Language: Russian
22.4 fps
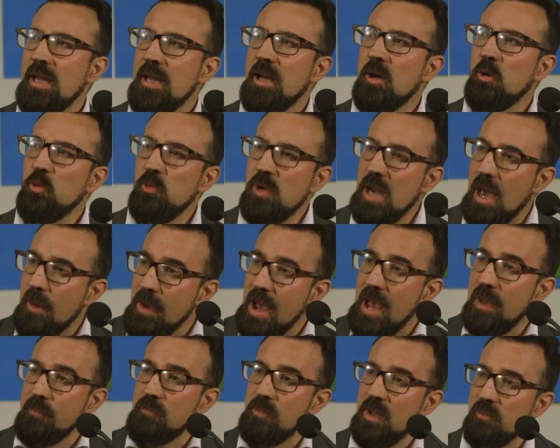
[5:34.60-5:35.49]
э,
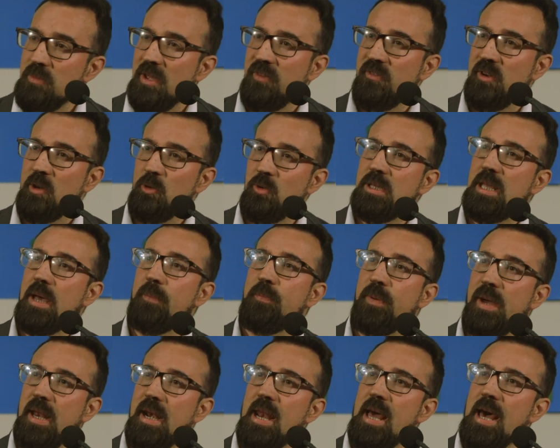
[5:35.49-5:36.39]
последствия этого
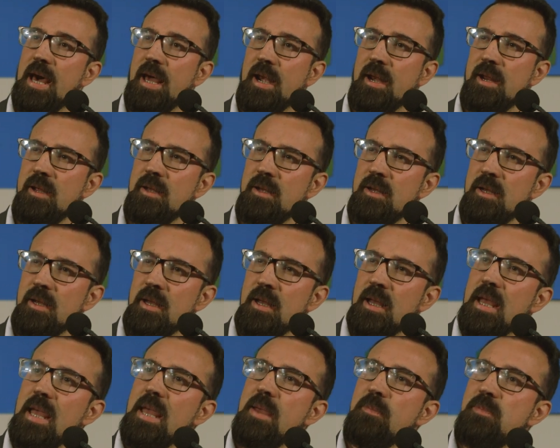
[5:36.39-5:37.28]
кризиса я вижу
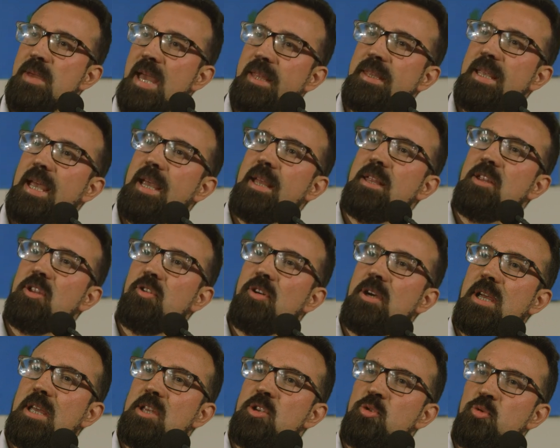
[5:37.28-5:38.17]
все время в
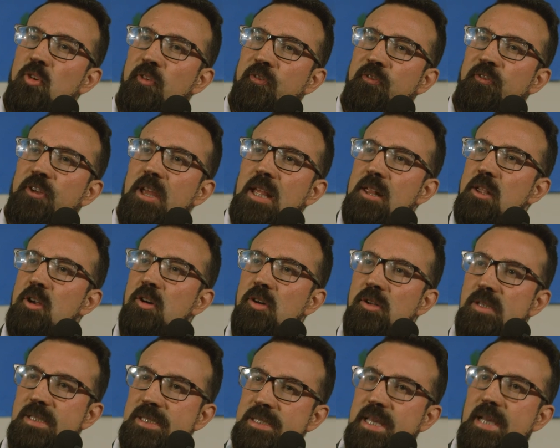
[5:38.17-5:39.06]
обществе. Два
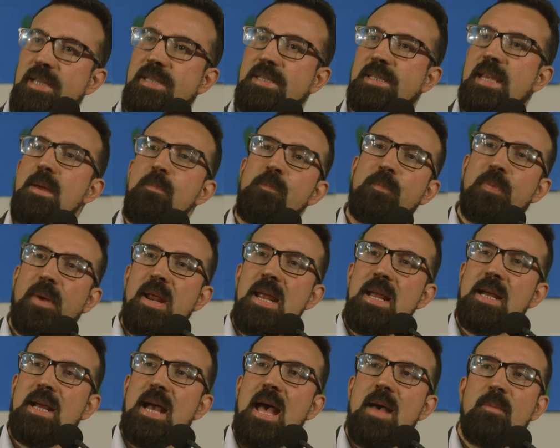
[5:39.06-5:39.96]
примера. Первый.
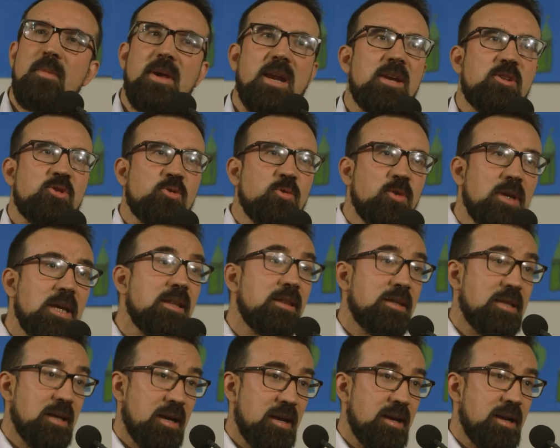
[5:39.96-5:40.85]
Э, родитель
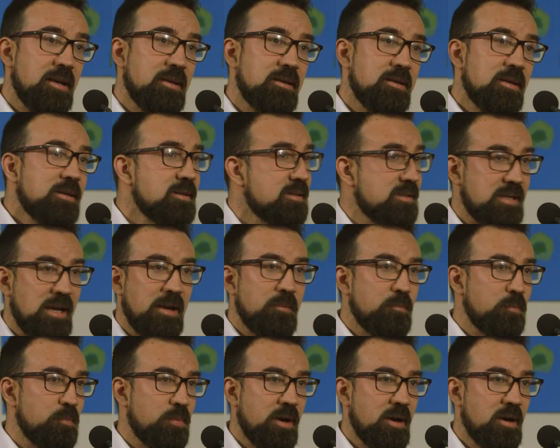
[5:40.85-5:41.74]
подошел ко
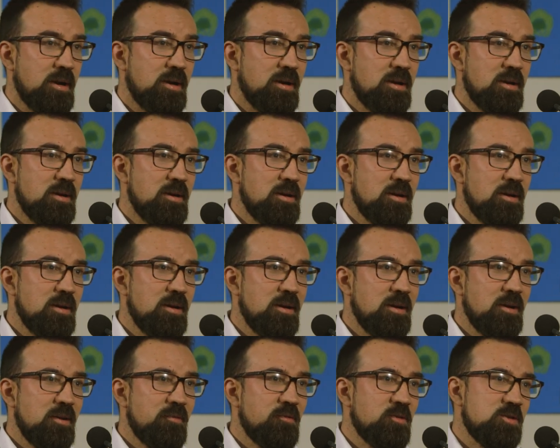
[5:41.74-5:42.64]
мне
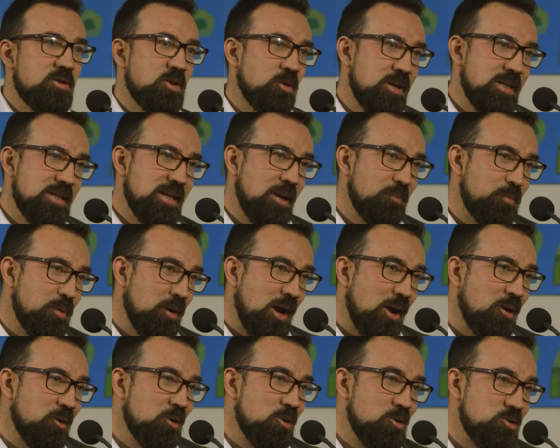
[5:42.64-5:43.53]
и
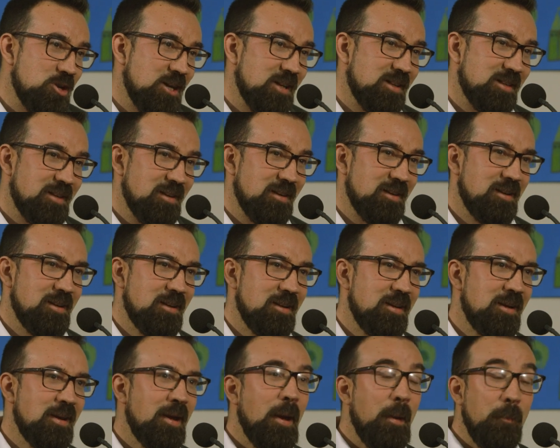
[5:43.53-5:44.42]
сказал, что
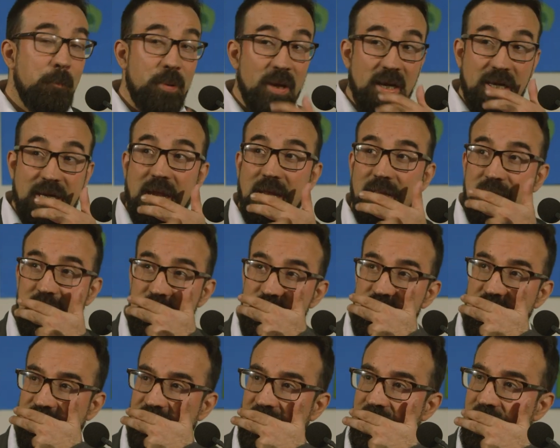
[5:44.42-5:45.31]
ребенок никогда не
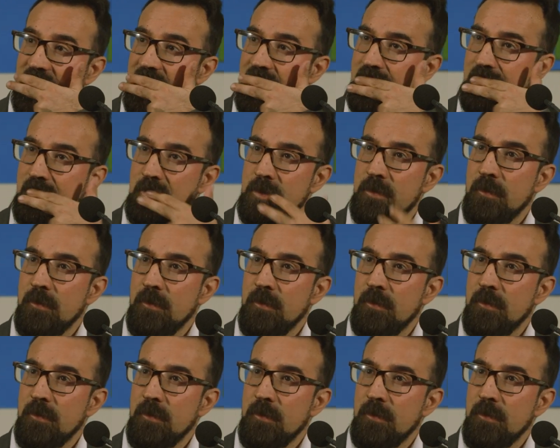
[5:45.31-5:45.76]
выходит